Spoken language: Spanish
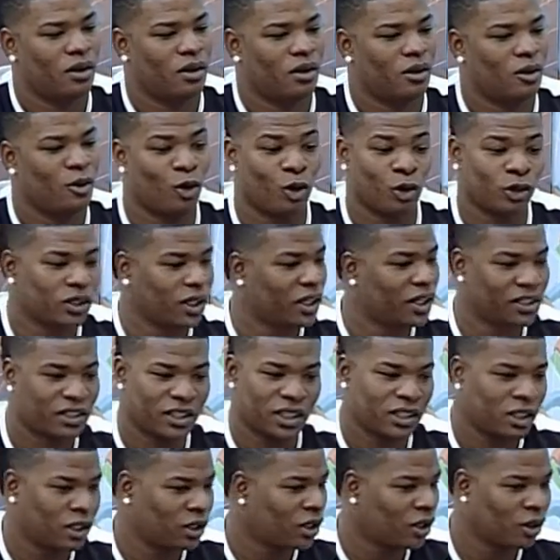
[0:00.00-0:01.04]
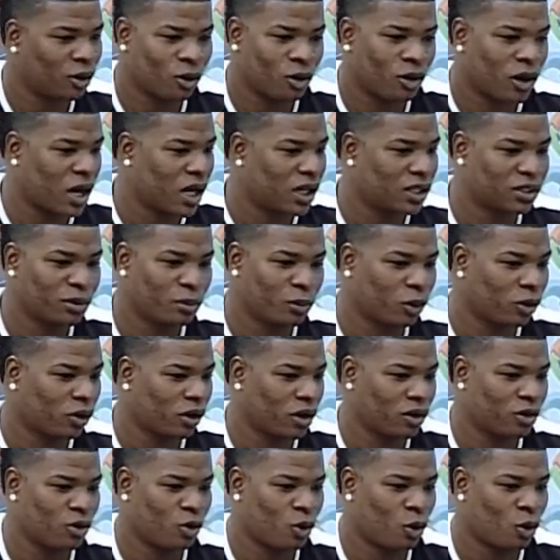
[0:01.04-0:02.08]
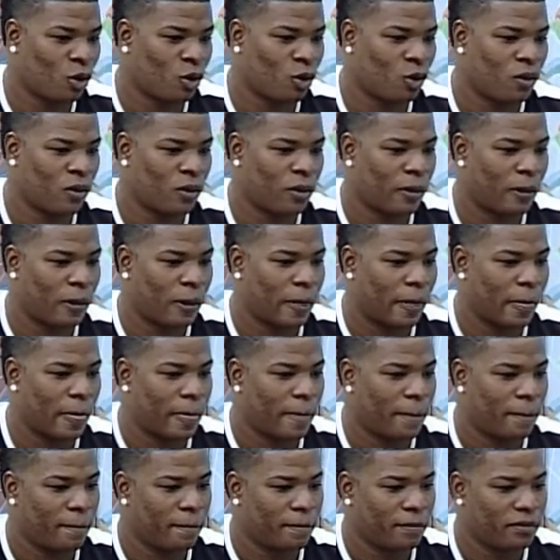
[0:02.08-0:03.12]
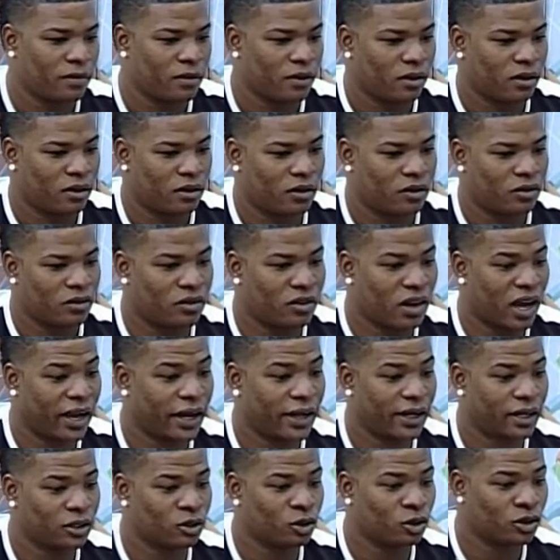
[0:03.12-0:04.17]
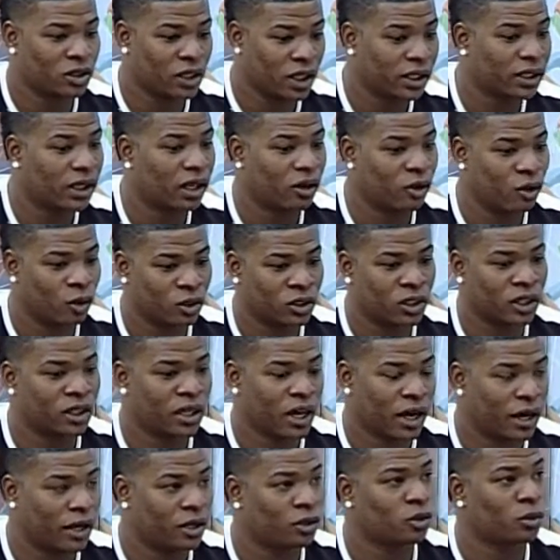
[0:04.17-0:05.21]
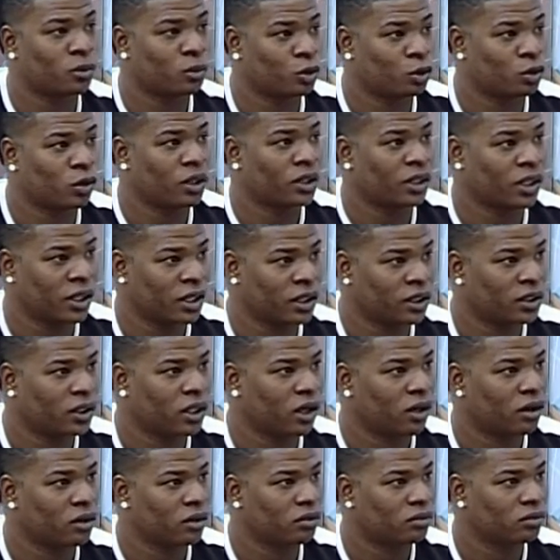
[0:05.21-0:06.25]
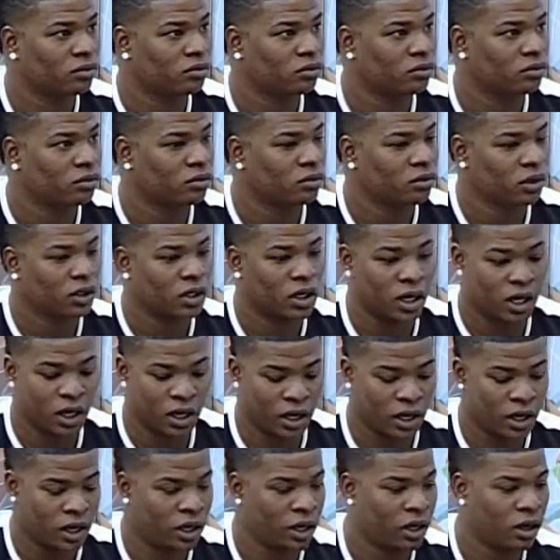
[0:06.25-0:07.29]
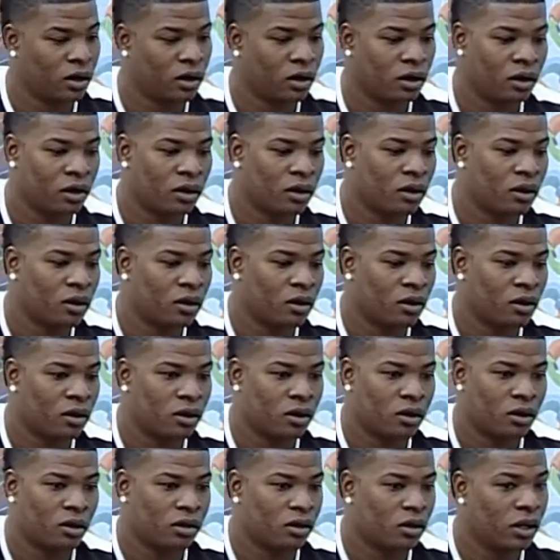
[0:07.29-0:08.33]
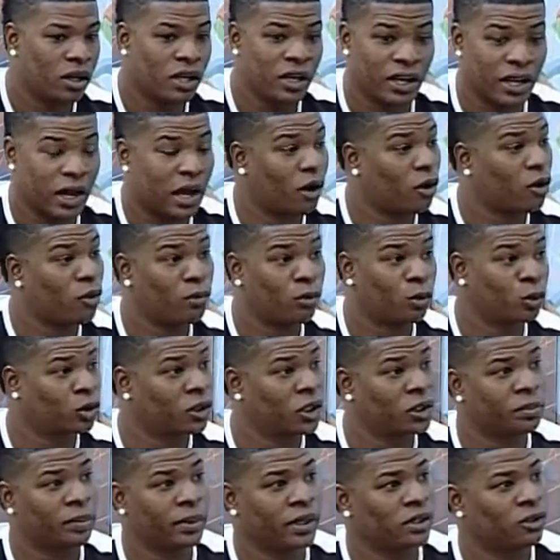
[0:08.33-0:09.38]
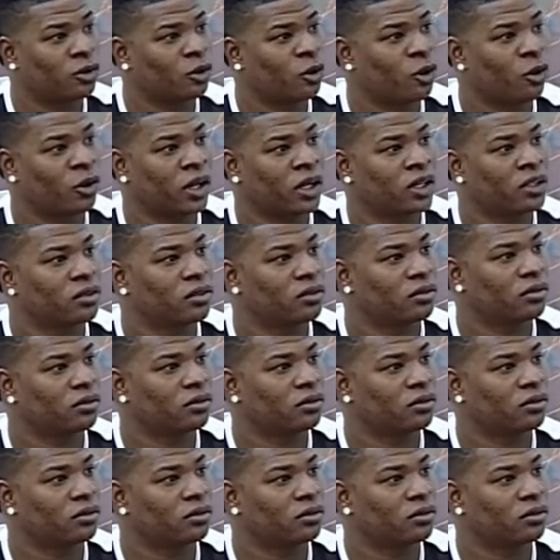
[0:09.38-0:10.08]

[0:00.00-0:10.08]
No se necesita drogarse porque yo ya he hecho ciertas cosas que han hecho muchos artistas, que es lidiar con muchas personas,